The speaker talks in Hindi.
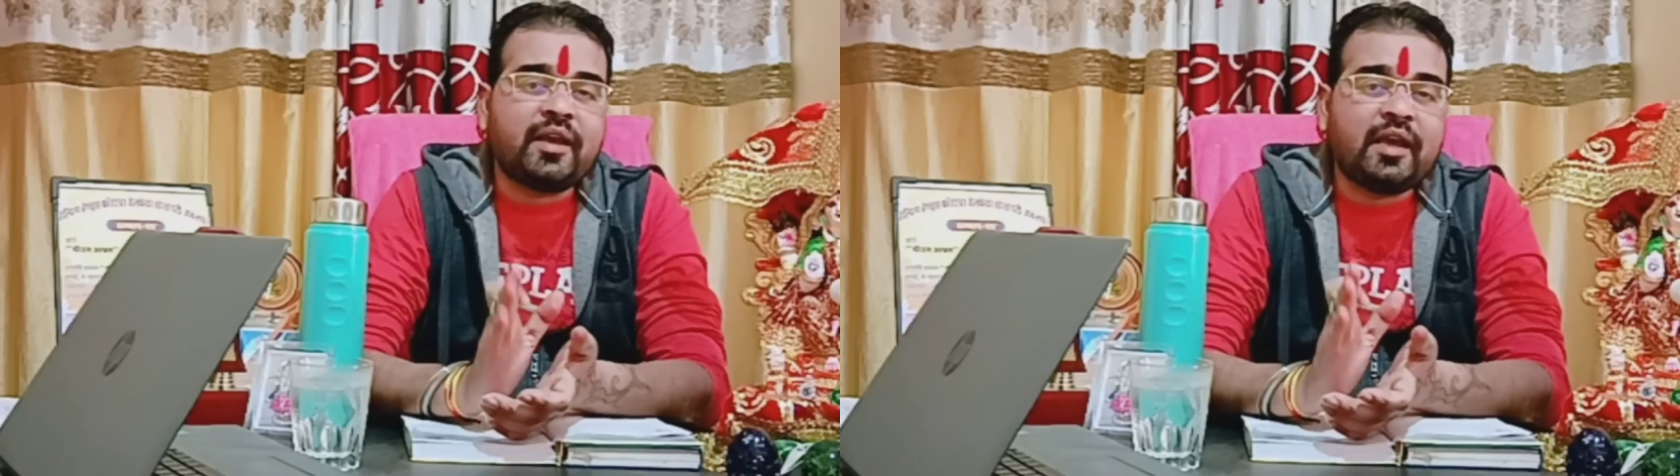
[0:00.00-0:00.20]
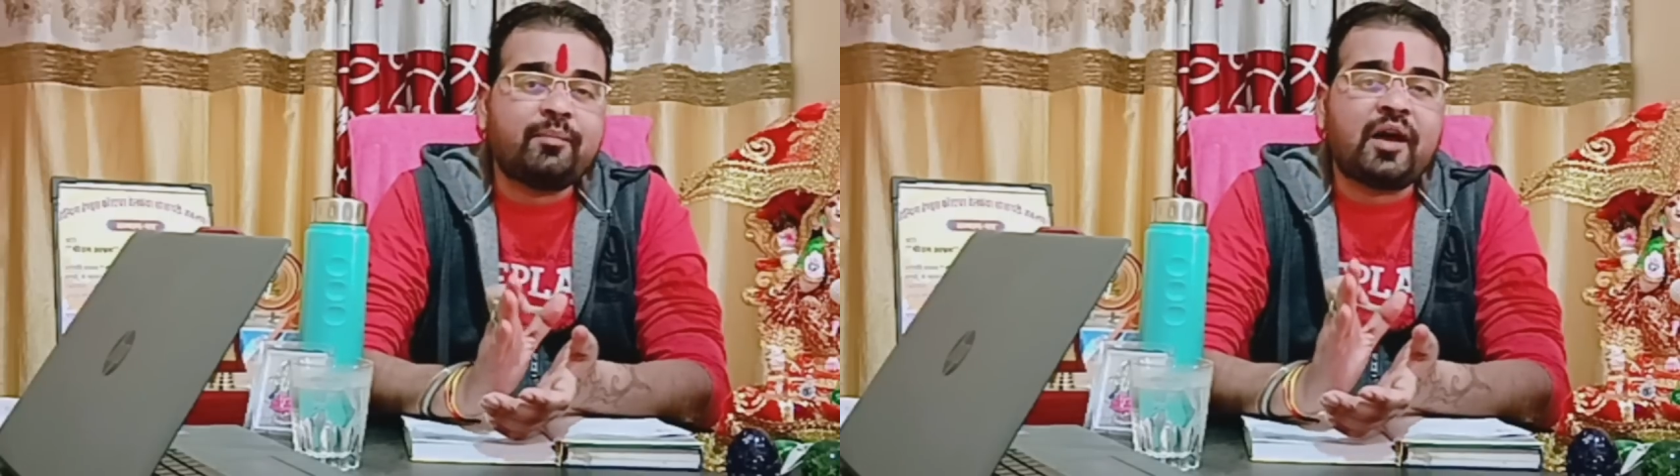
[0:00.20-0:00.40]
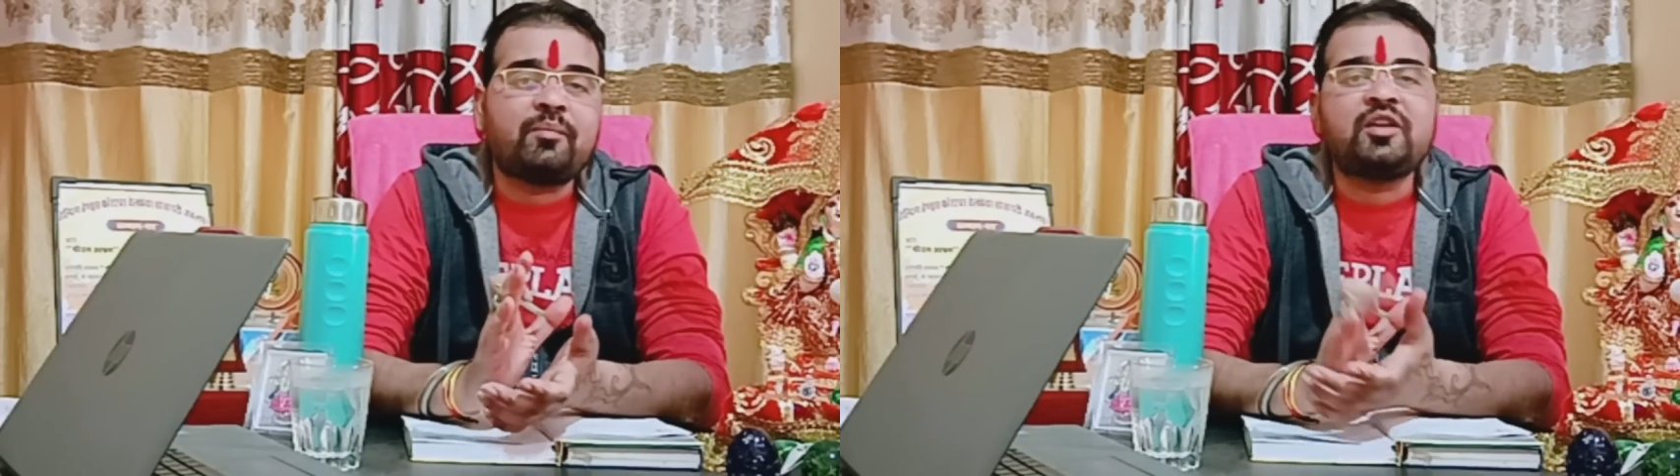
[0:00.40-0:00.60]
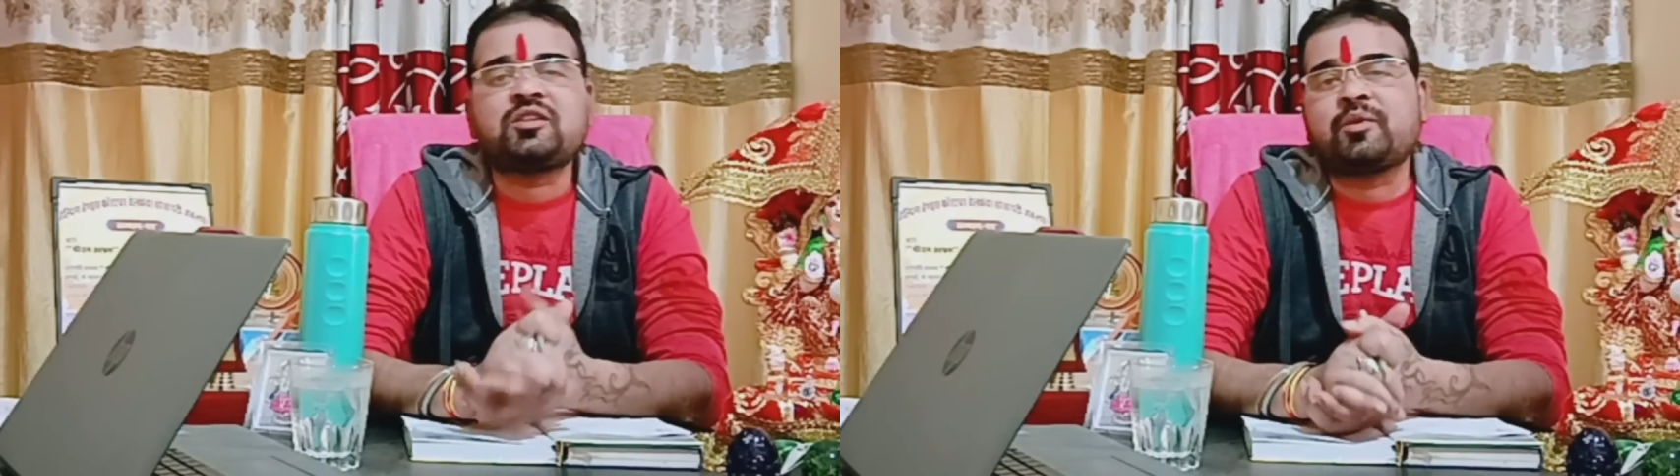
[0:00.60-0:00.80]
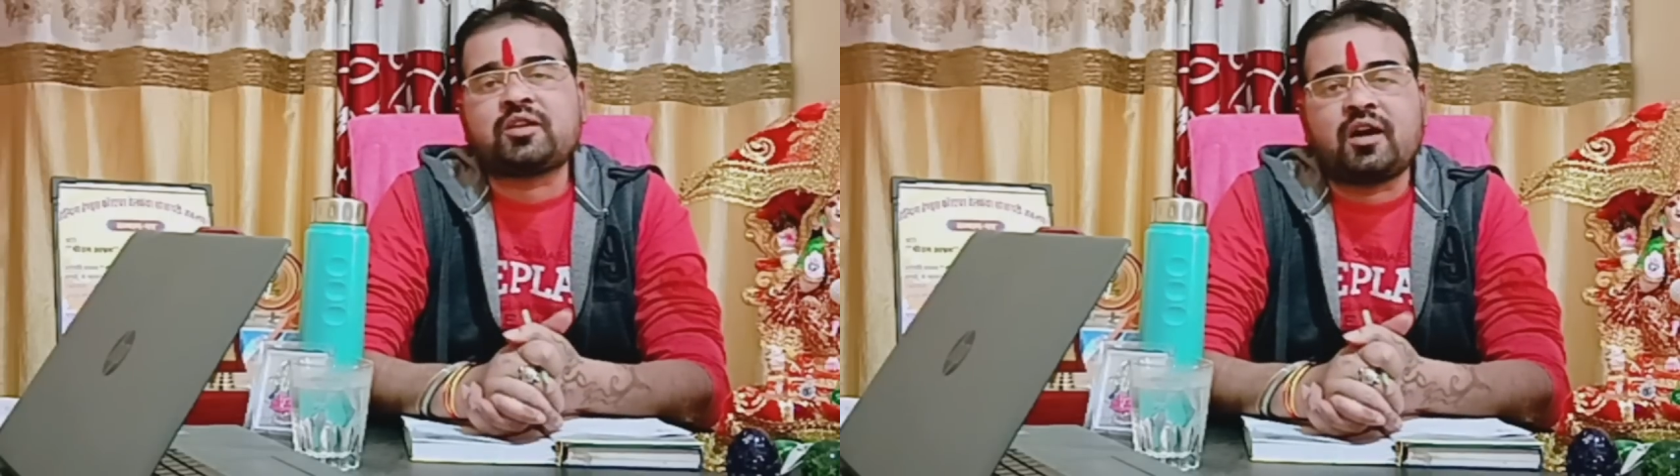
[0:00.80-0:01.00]
एक बार में ही
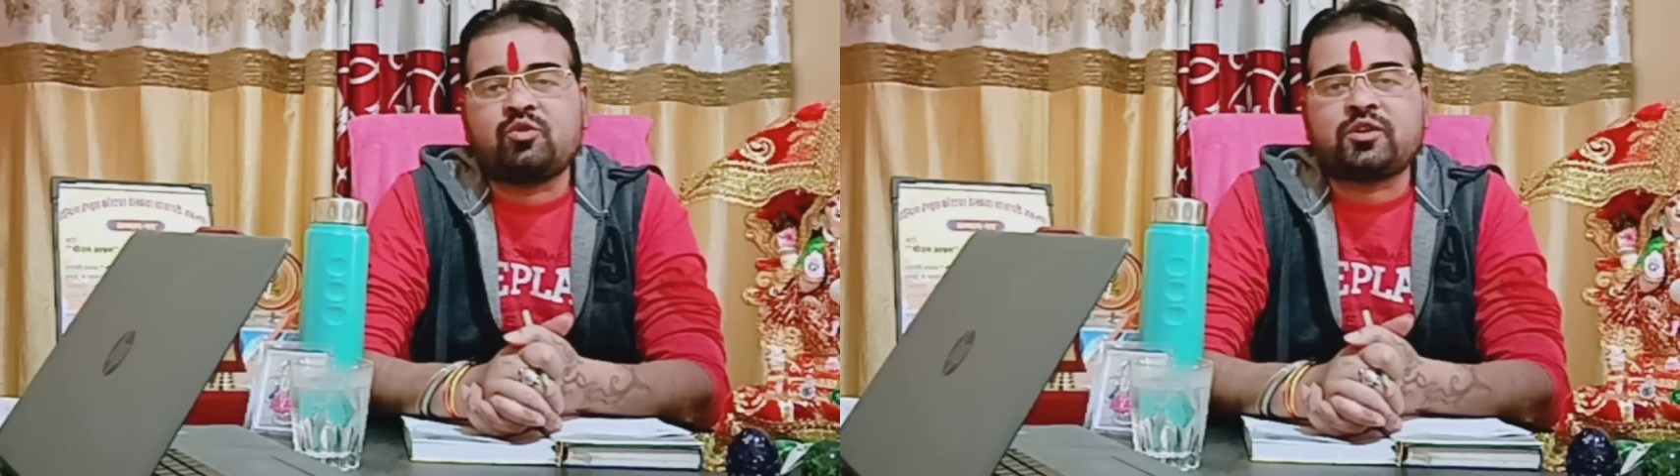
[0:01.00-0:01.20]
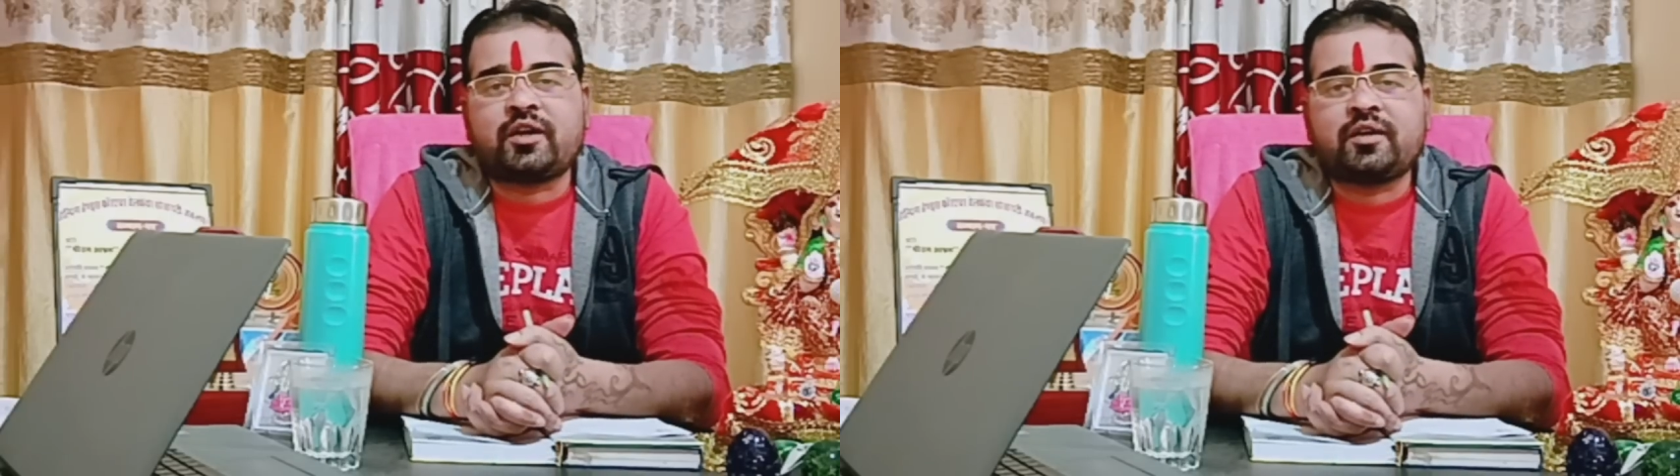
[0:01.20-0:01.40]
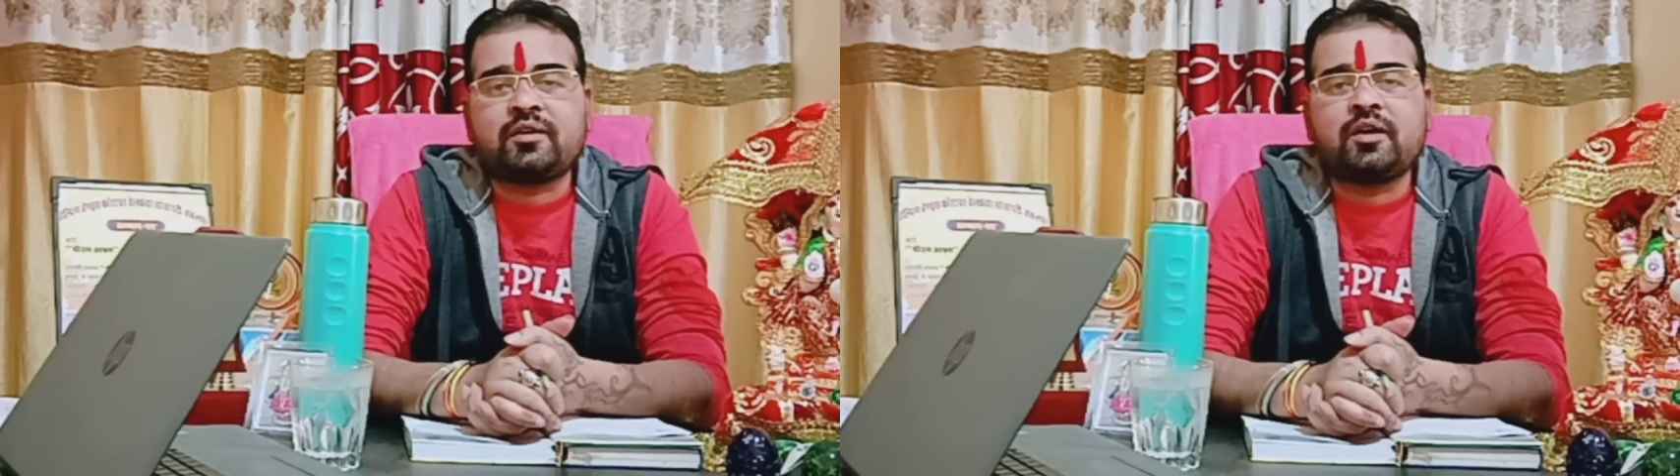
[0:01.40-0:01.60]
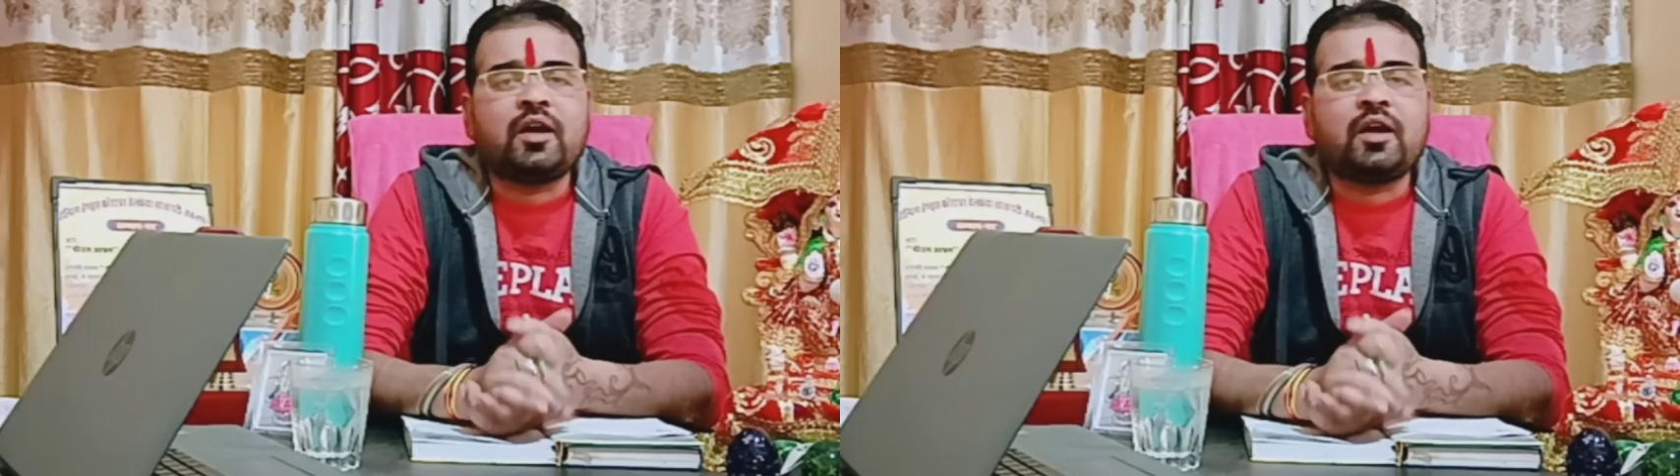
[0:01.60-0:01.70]
चमत्कार हो जाएगा